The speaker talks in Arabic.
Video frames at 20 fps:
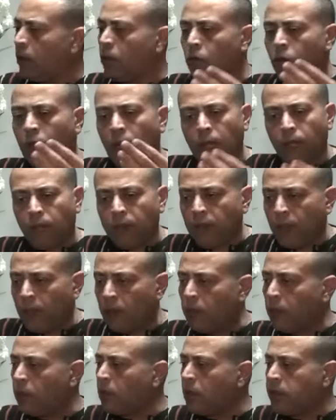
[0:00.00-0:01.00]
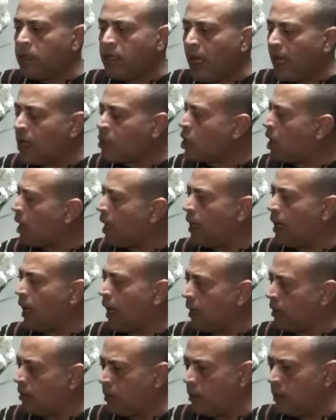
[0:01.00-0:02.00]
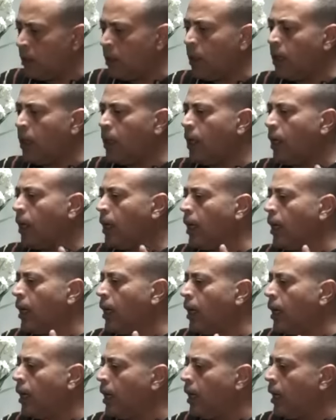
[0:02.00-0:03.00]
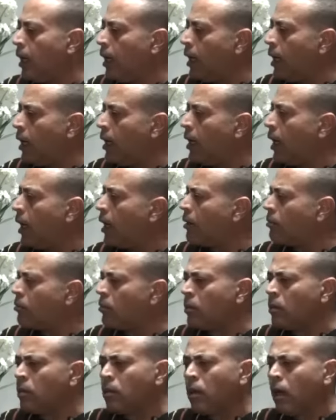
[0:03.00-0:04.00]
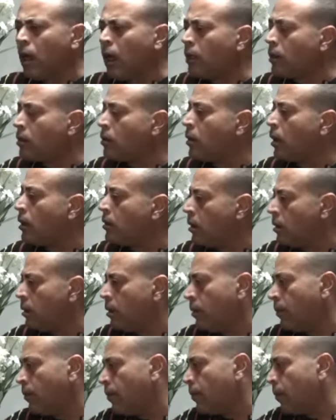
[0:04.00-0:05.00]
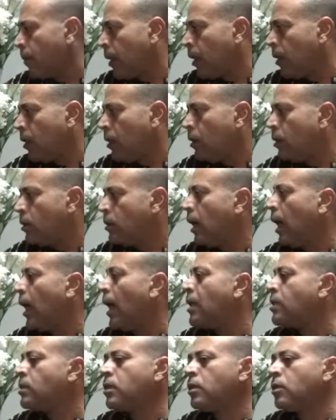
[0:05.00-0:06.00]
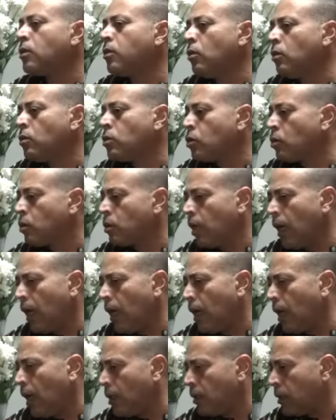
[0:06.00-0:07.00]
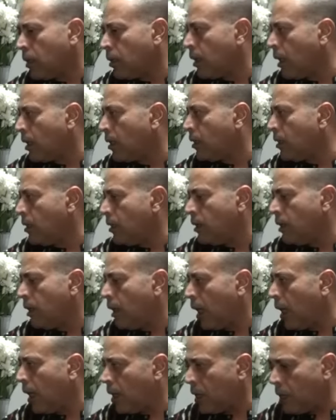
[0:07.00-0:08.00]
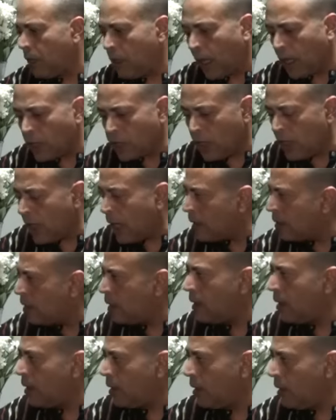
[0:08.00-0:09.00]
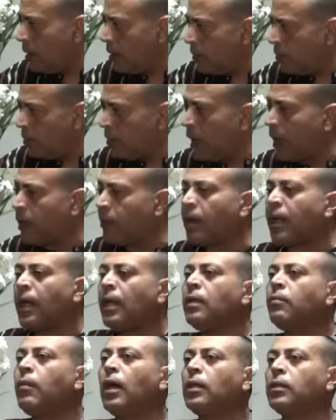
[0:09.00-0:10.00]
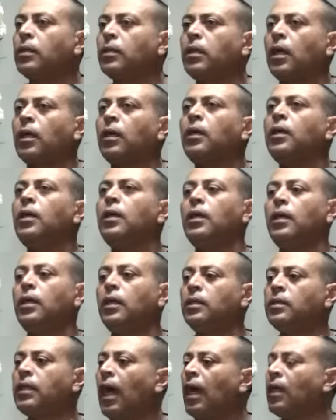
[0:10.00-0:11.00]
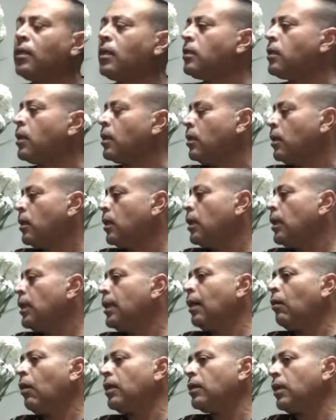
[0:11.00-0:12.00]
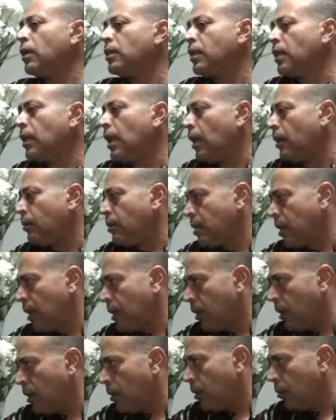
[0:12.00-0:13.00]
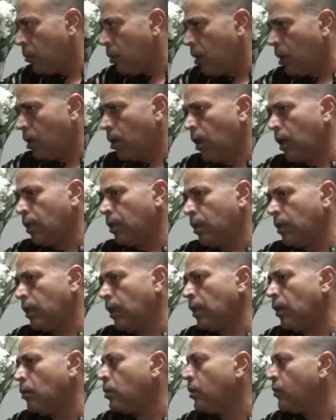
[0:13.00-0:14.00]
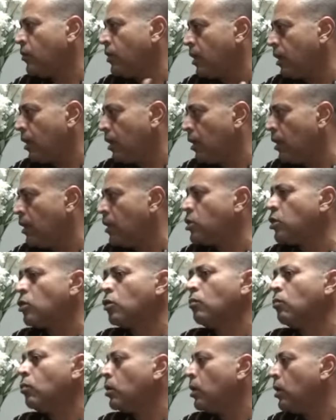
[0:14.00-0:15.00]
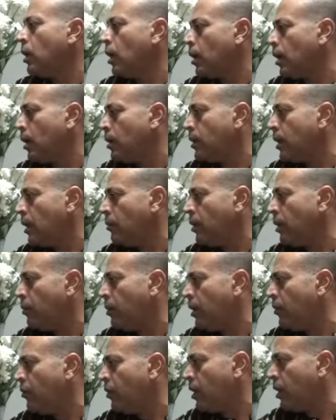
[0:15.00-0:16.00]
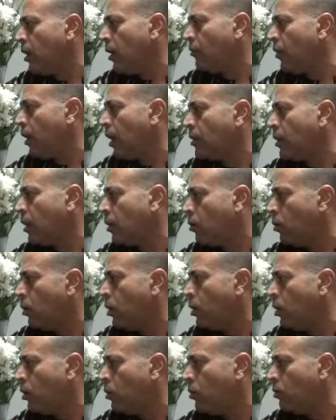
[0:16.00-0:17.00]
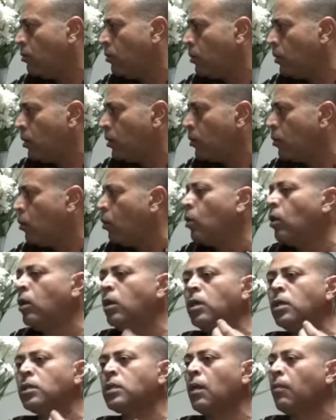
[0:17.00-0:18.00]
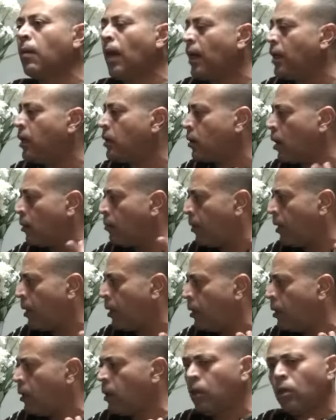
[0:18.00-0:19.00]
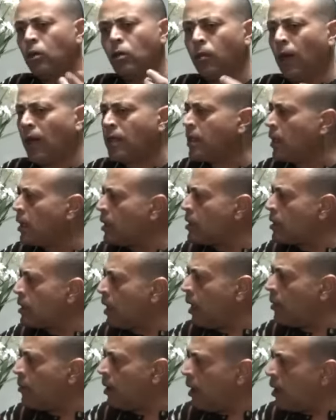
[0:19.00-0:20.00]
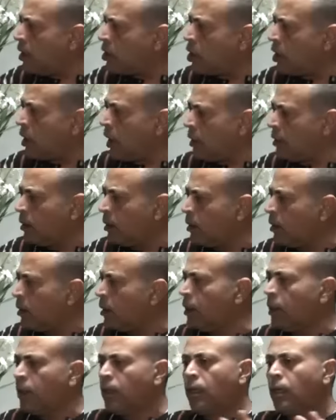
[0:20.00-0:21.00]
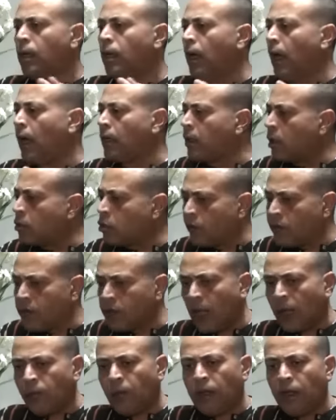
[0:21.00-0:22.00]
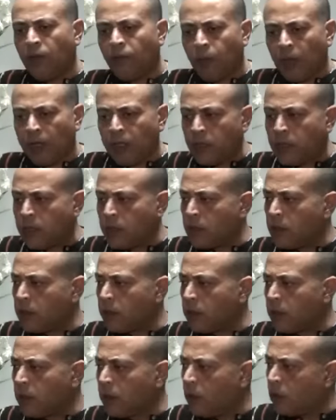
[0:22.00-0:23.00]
وكان بدا والسياحه شغاله عادي صحيح حادثه الاقصر آه, آه،, آه،, آه، حصلت آه والحمد لله كملت ده حادثه الاقصر ده حضرتك آه. دي عشان عندنا آه. انا بكلم حضرتك على حوادث حضرتك خارجيه آه. لو حضرتك ترجع بالذاكره لورا حضرتك آه. لو تفتكر الجيش الجمهوري الايرلندي كان بيعمل ايه في, في لندن كل يوم صحيح. صحيح. كل صباحيه ربنا صحيح ومع صحيح. ذلك السياحه ما قلتش لندن صحيح حضرتك شفت اتعمل ايه في باريس آه.